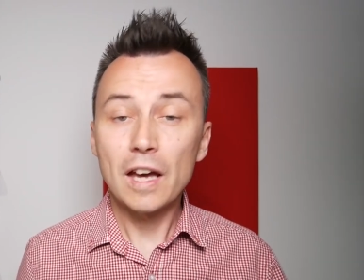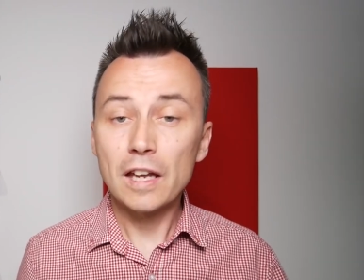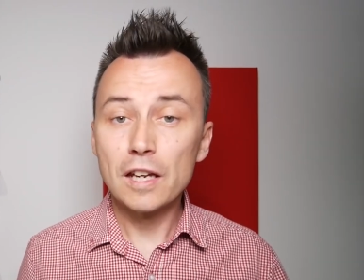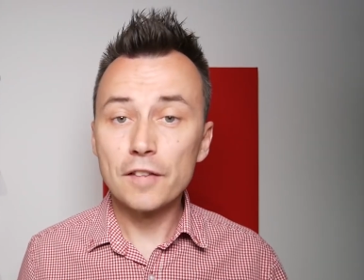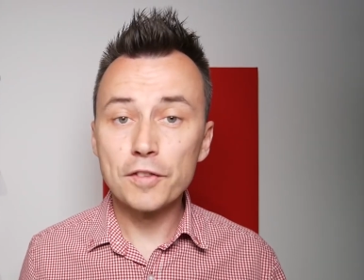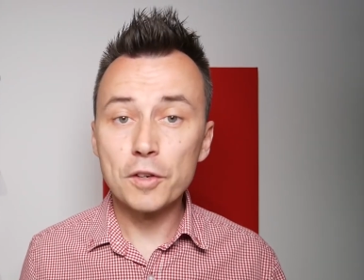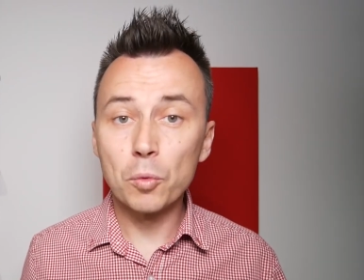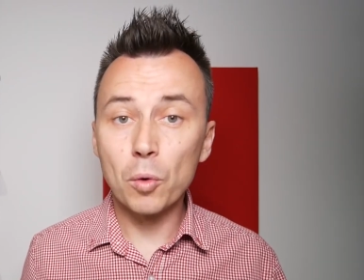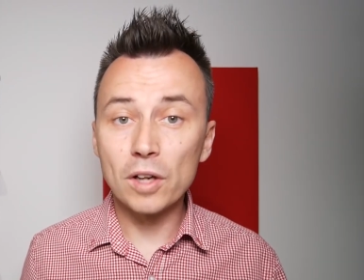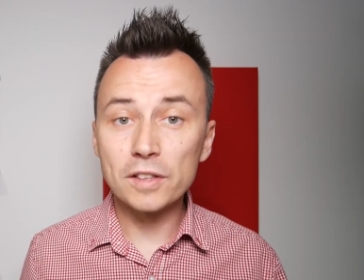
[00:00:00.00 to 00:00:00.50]

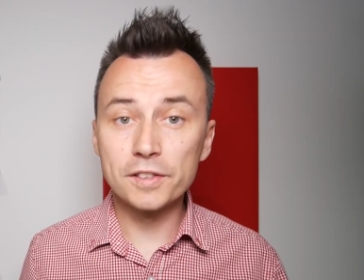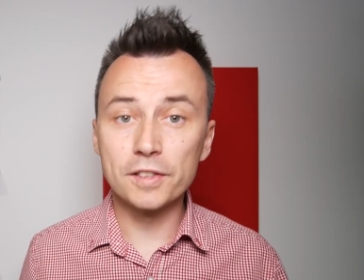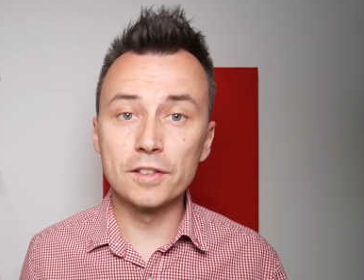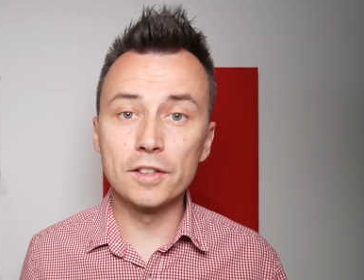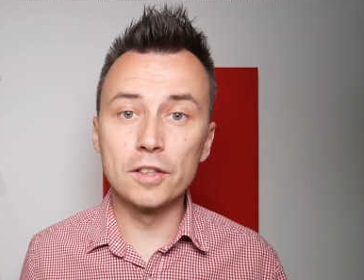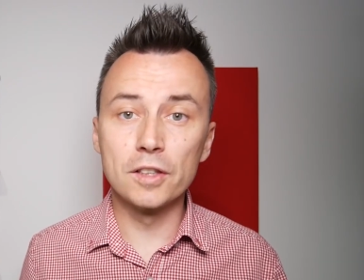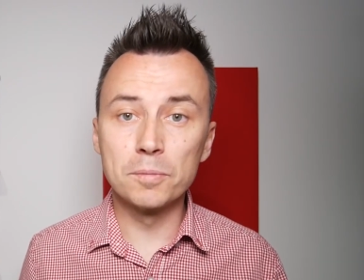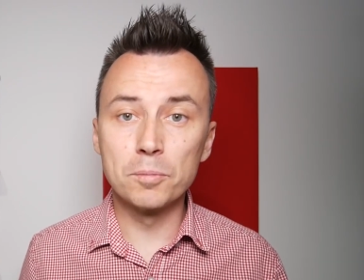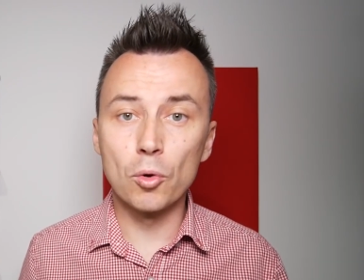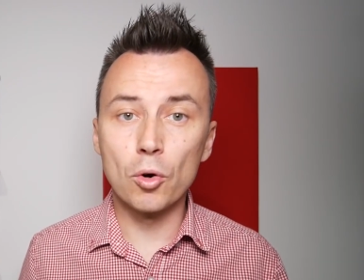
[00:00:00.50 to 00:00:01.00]
A jeśli
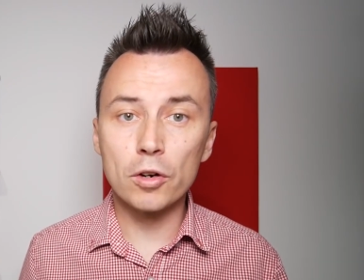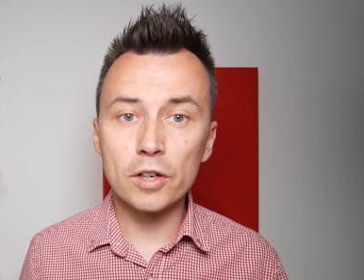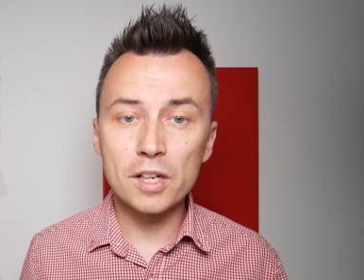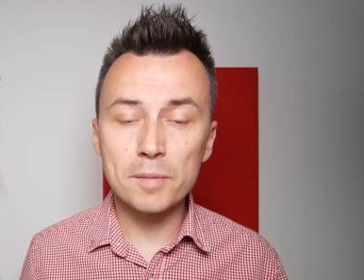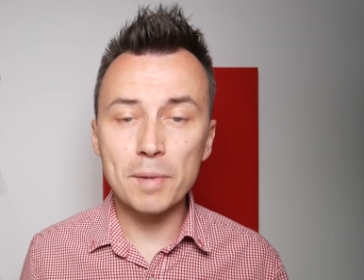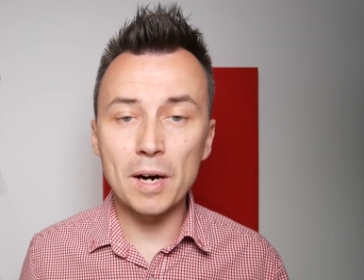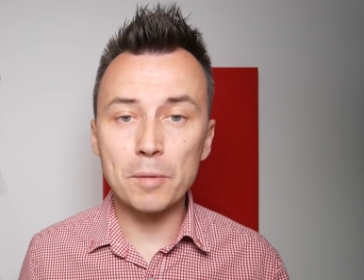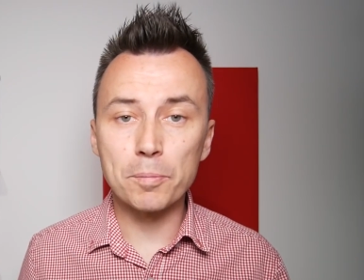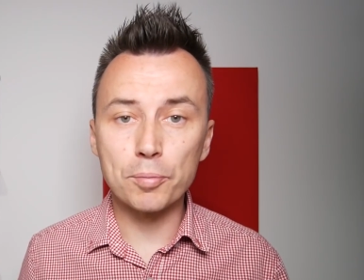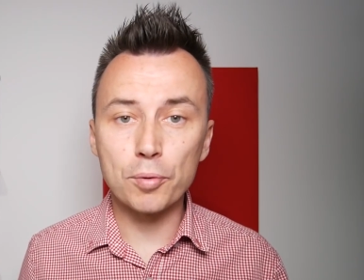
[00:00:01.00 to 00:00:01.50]
chcesz dowiedzieć
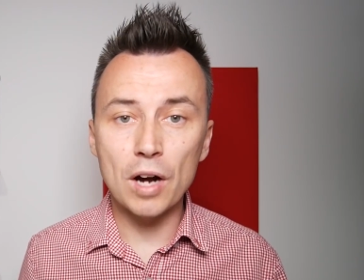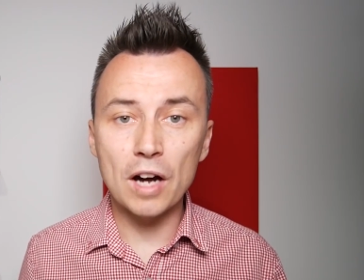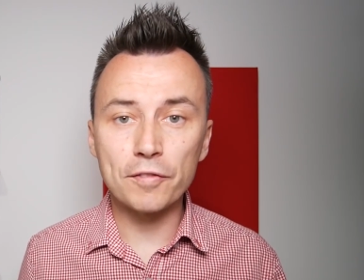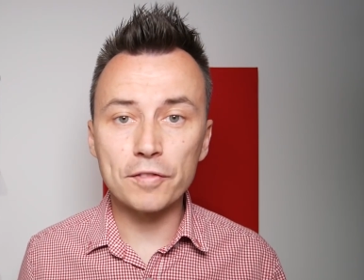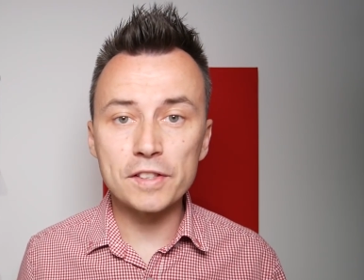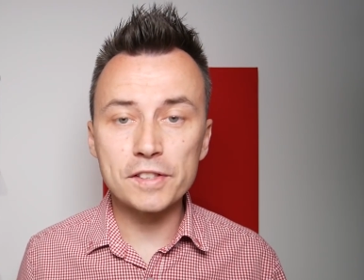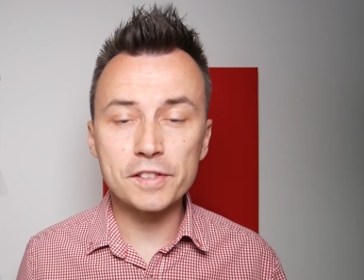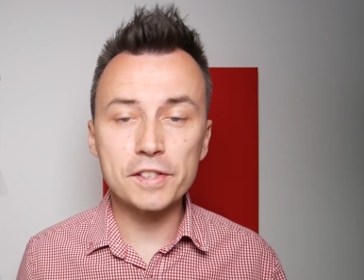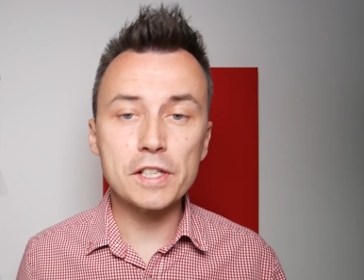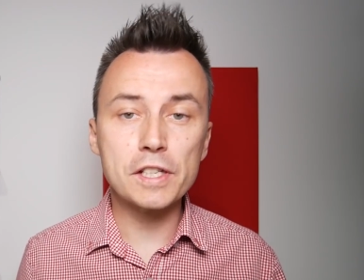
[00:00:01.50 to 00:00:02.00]
się
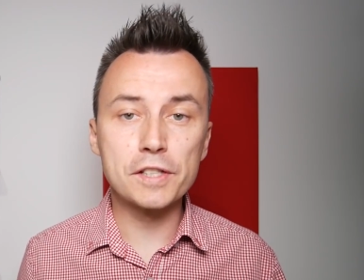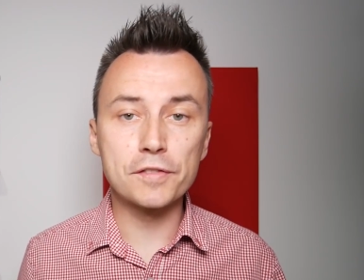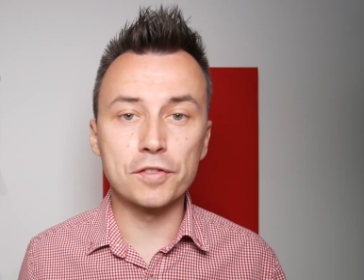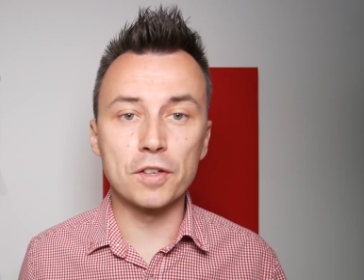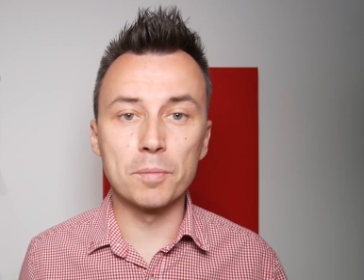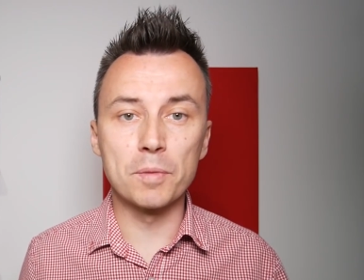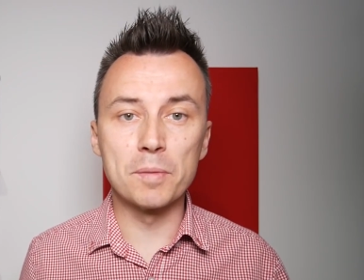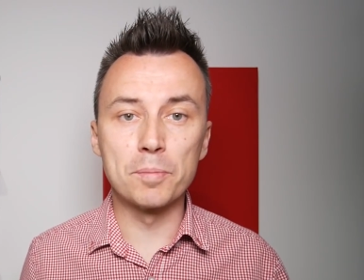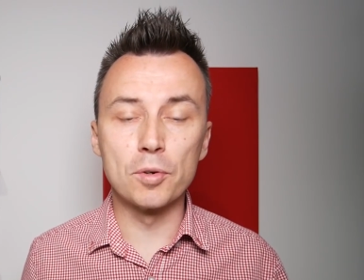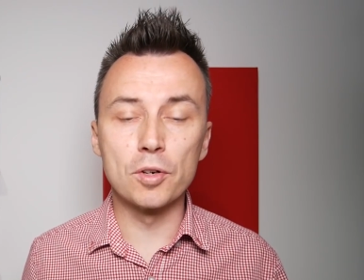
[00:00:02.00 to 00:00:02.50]
więcej na
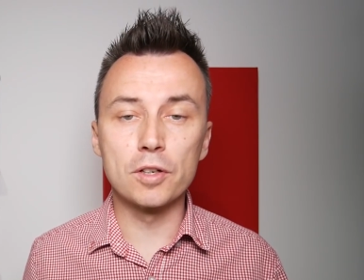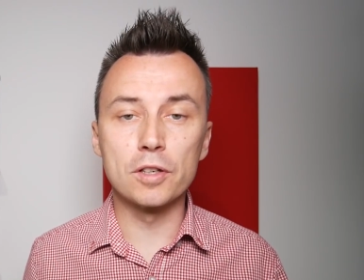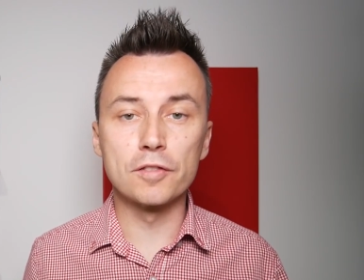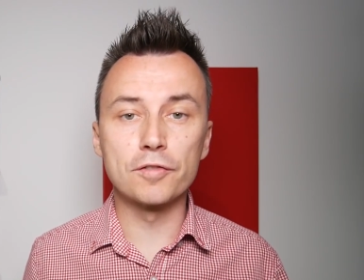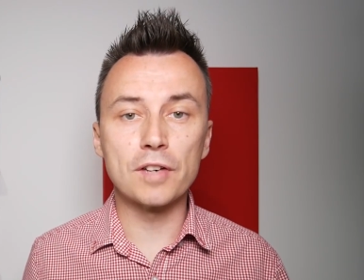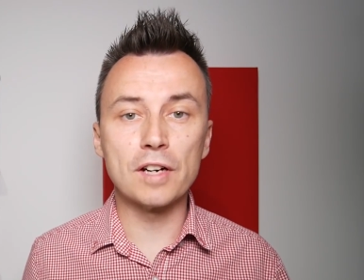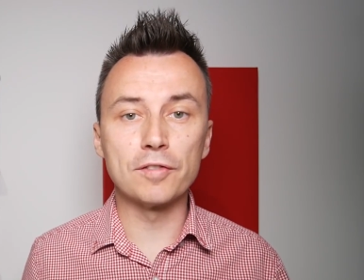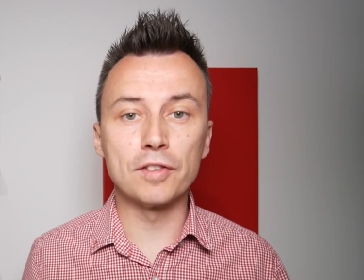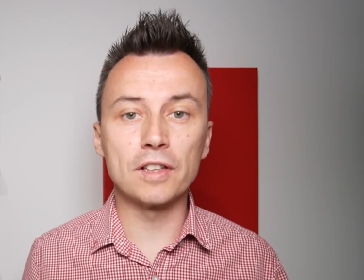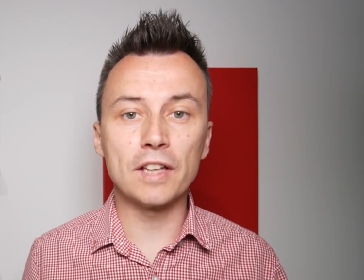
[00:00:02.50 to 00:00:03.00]
temat innych
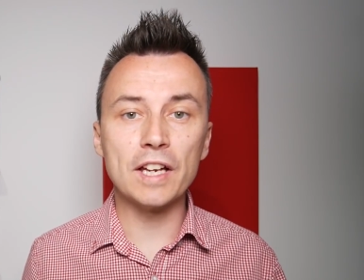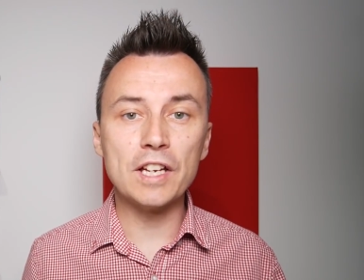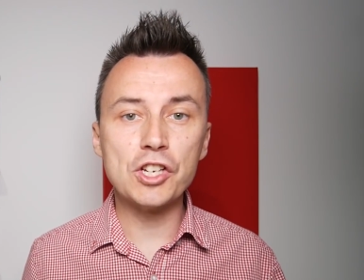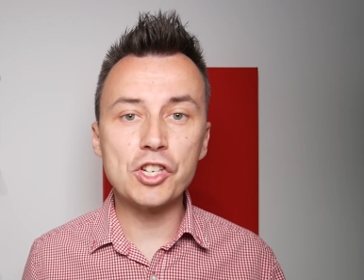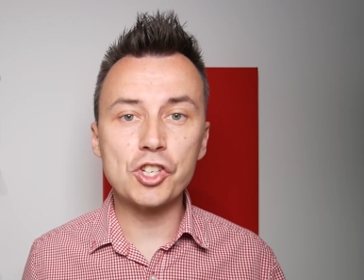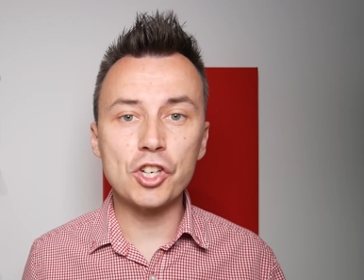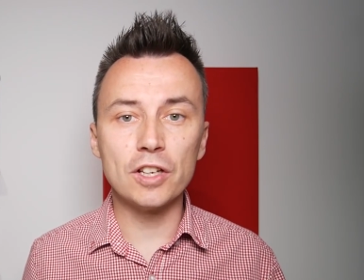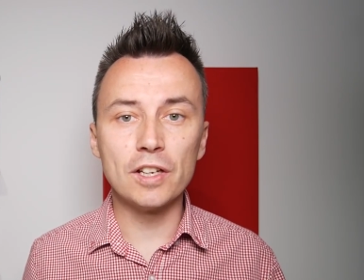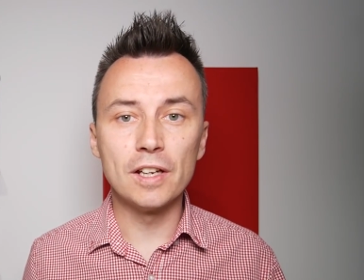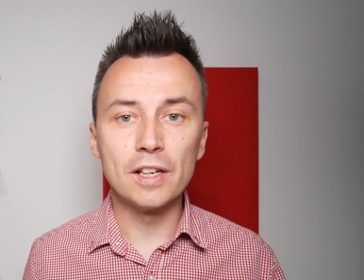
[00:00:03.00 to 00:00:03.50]

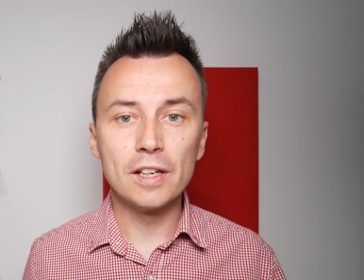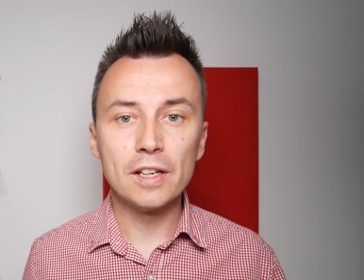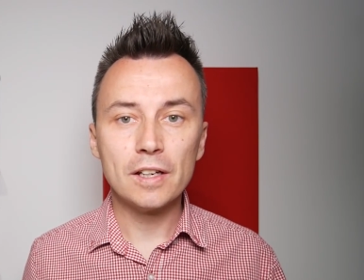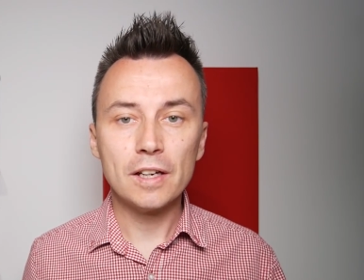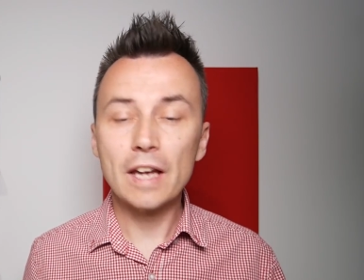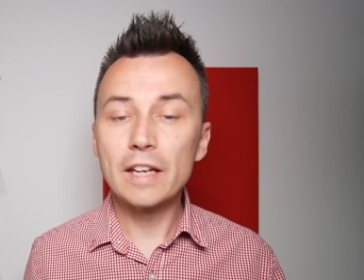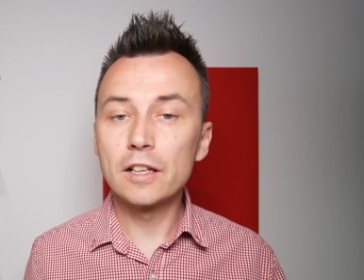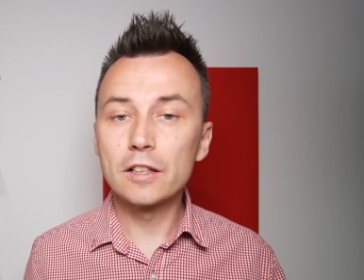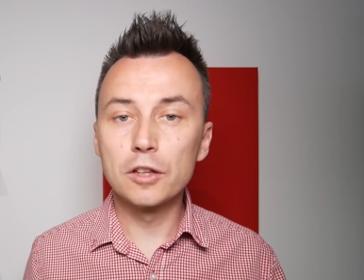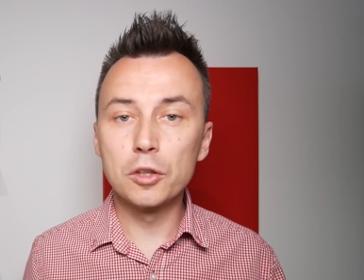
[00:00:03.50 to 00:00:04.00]
proroctw z Księgi
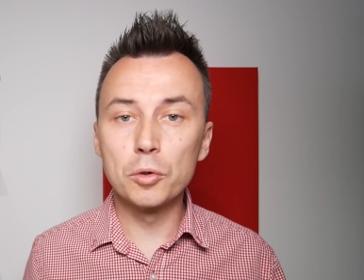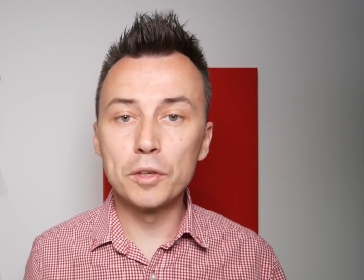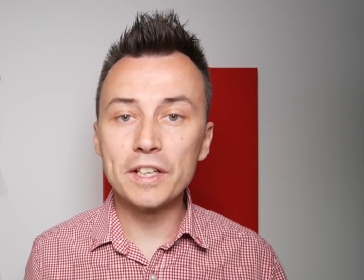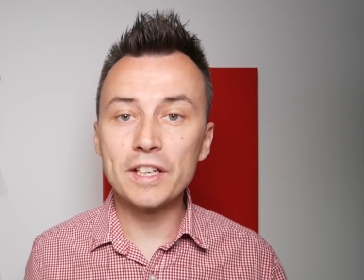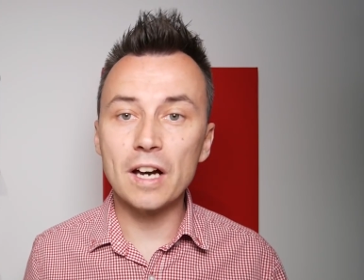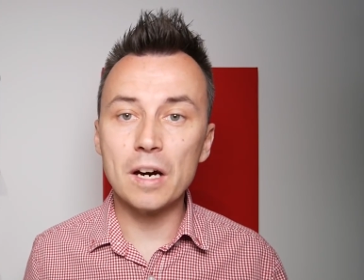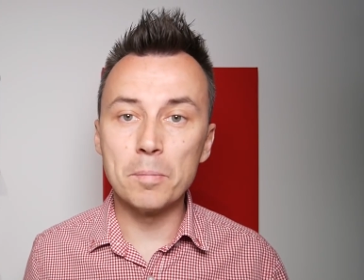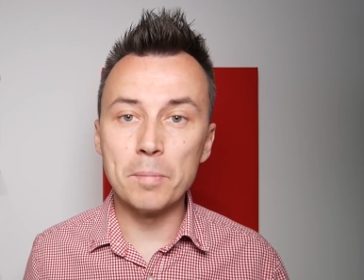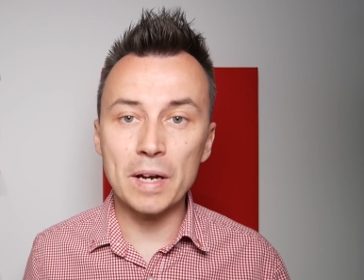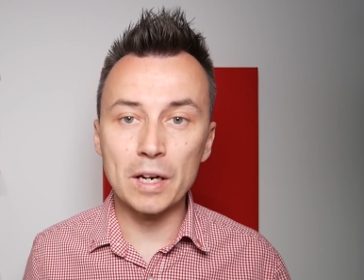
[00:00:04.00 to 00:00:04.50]

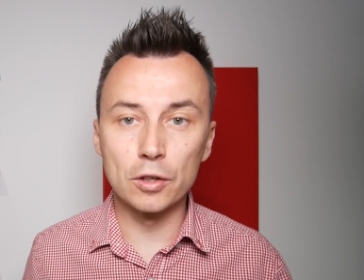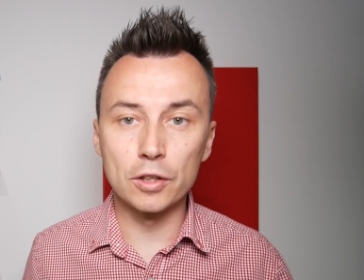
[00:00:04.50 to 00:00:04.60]
Objawienia,